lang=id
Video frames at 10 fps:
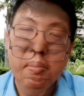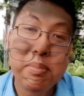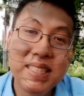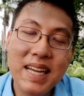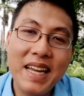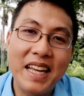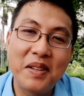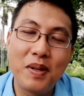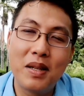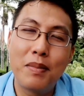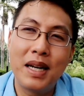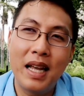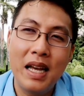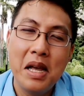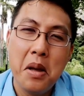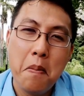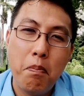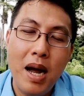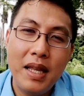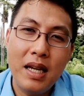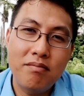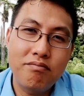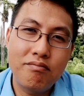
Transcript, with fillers: bisa ya teman-teman ya banyak